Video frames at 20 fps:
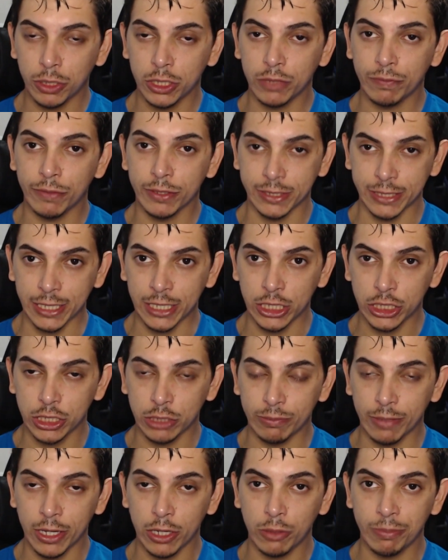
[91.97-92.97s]
pois eu vou estar
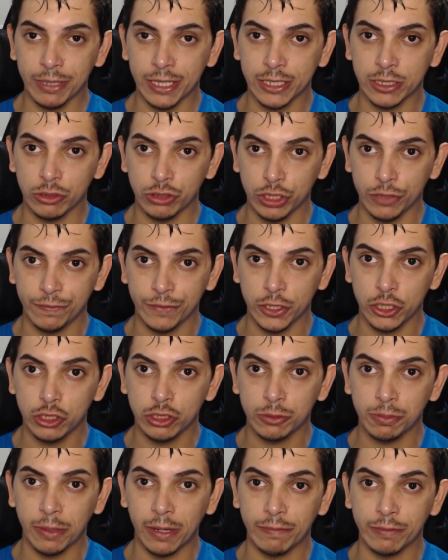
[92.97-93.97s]
deixando uma recomendação de
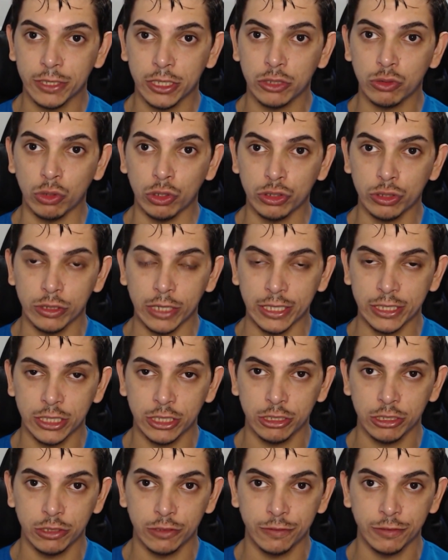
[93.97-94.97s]
vídeos para vocês continuarem
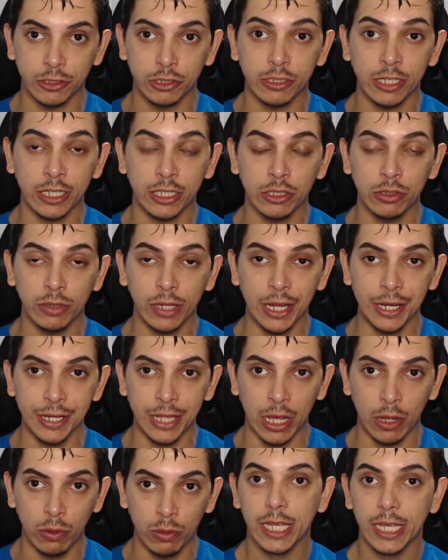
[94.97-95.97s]
assistindo os vídeos aqui do
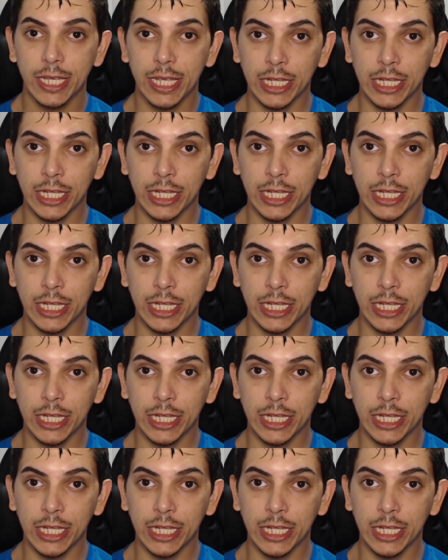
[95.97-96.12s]
canal.